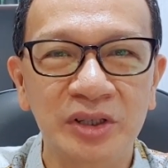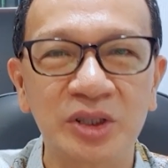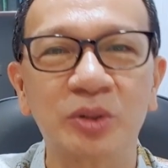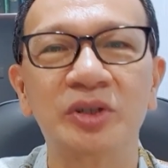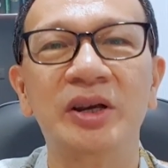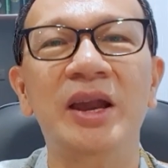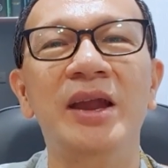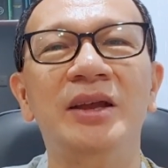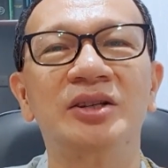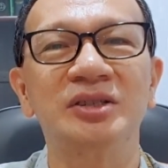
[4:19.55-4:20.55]
这个是
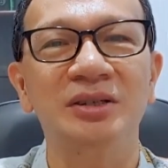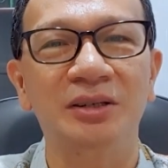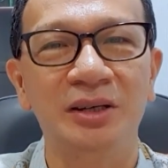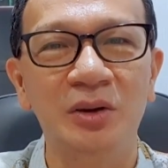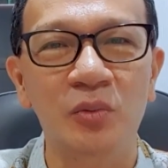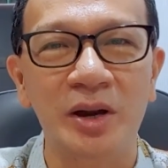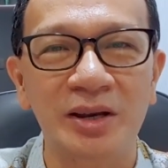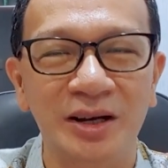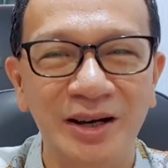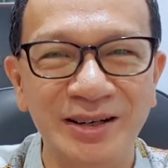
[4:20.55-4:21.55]
也是因
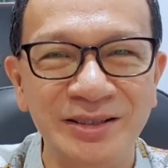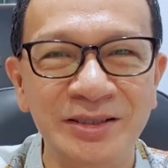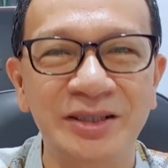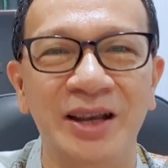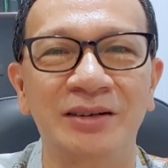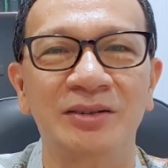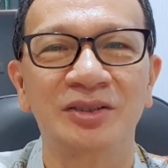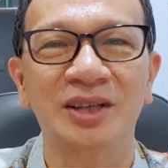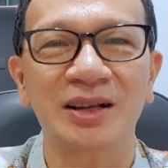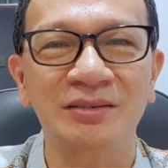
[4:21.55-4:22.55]
为恩典，
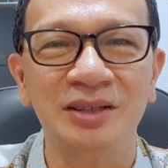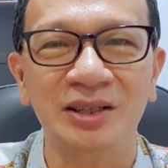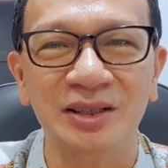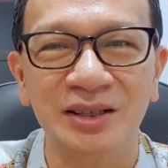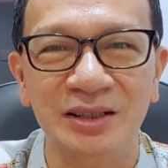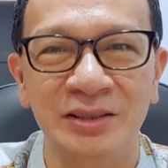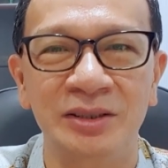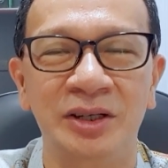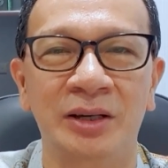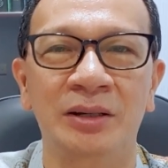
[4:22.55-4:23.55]
上帝的
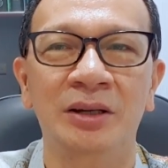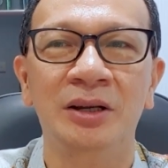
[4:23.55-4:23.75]
恩典。